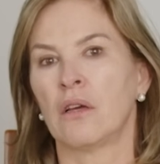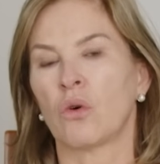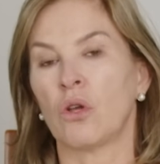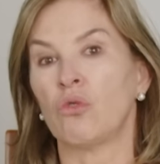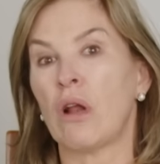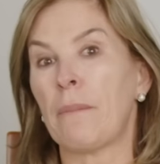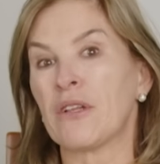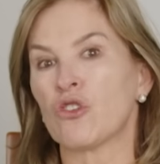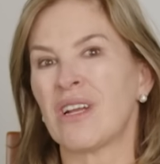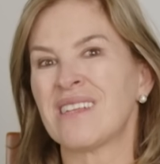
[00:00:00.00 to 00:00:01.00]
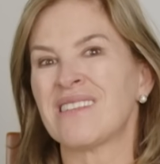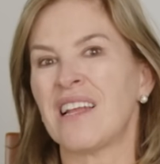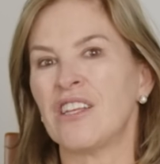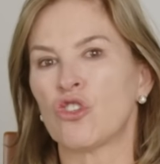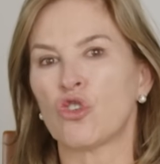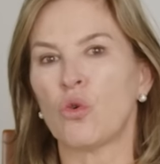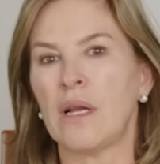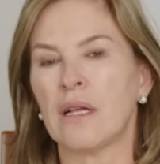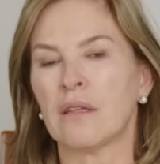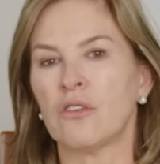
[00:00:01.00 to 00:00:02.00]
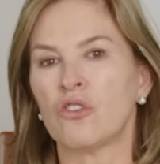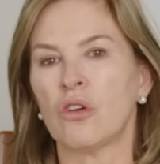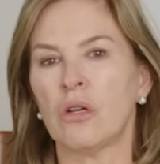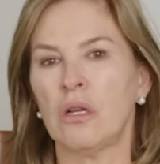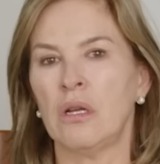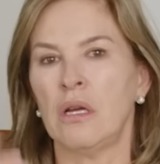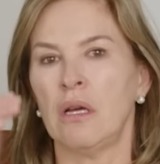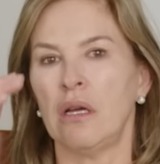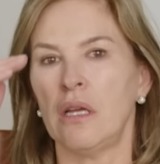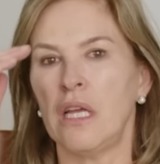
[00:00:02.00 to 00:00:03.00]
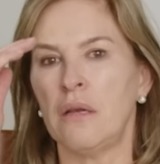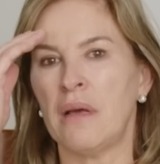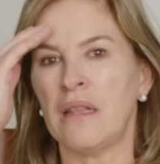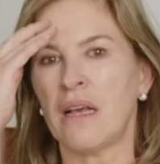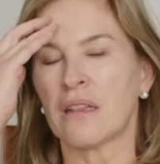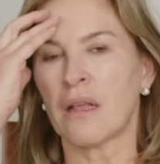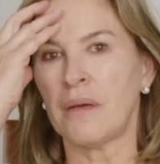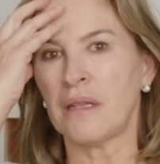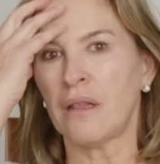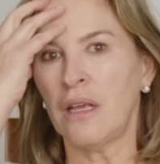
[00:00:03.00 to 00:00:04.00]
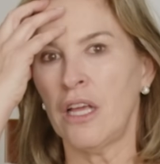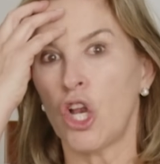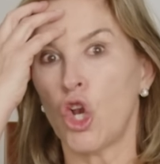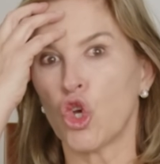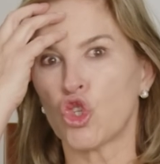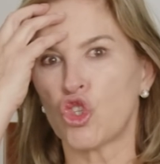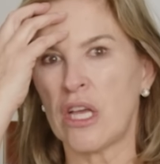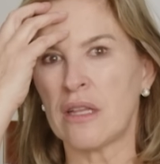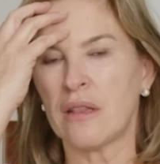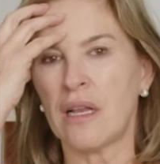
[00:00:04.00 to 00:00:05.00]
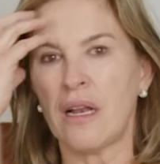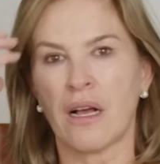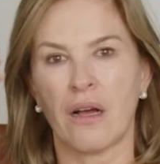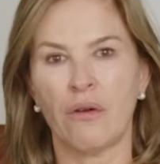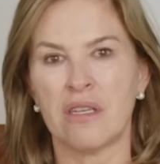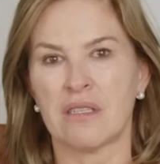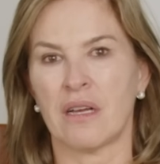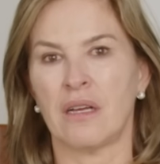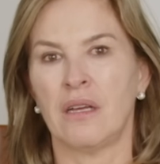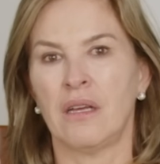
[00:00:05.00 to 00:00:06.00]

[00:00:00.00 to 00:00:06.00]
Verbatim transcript: Cuando a una persona se le sube la tensión, inmediatamente lo siente en la cabeza.